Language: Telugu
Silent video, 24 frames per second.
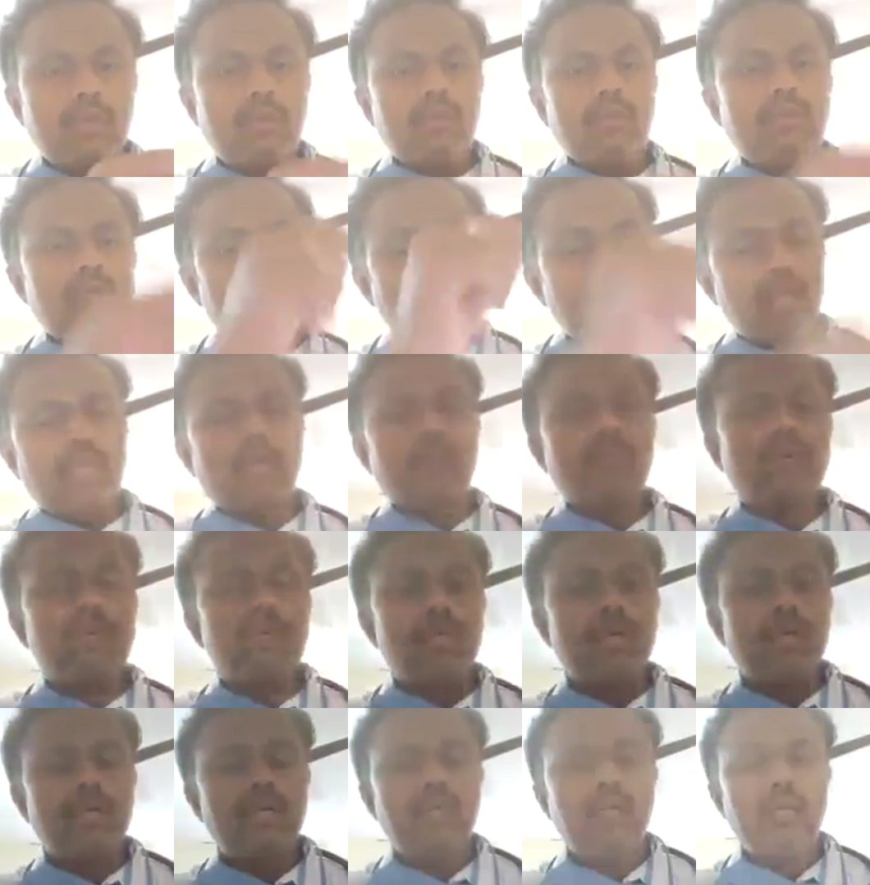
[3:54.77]
కూడా ధైర్యంగా
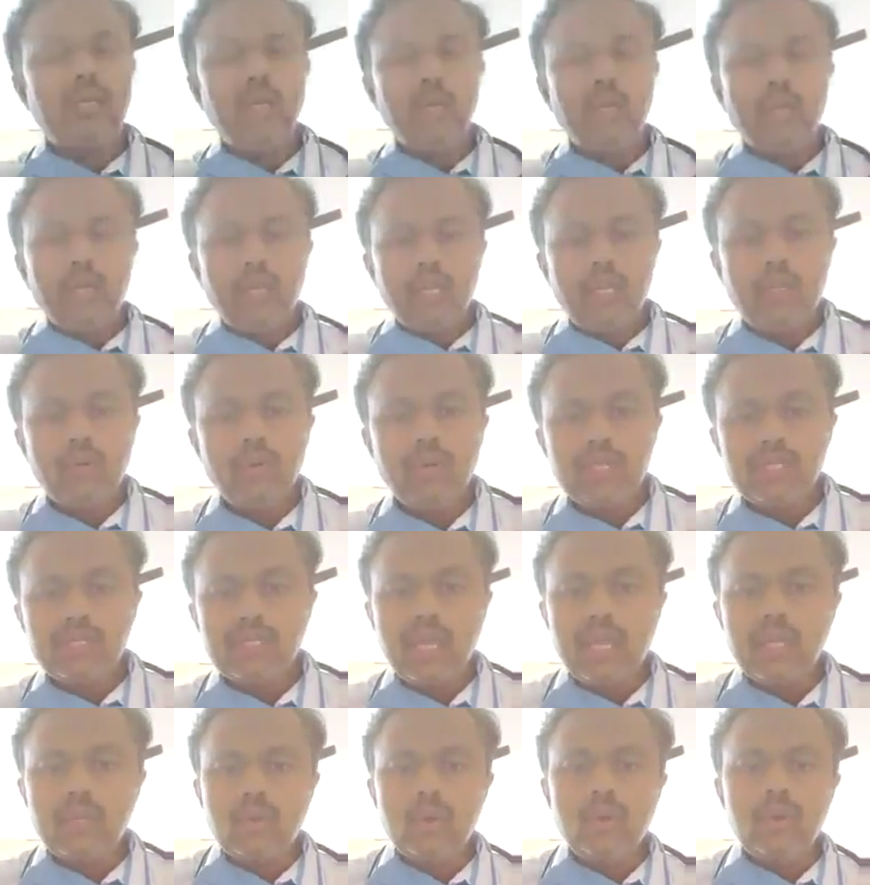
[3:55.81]
పనిచేయాలంటే ఇటువంటి
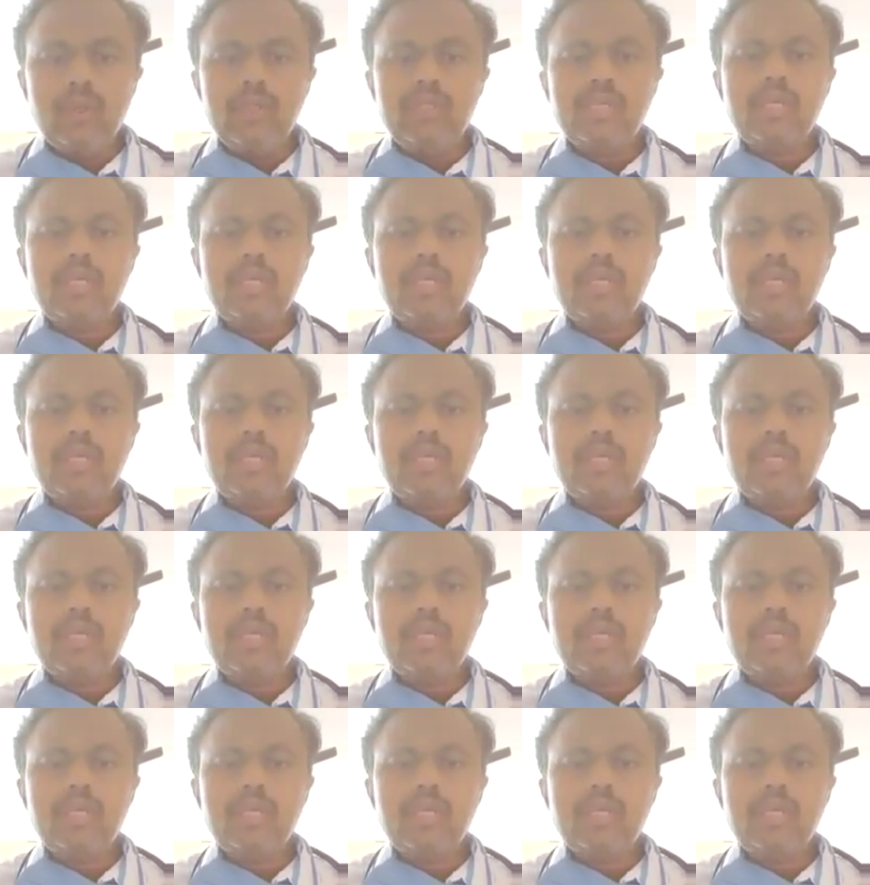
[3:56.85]
సైకోల నుంచి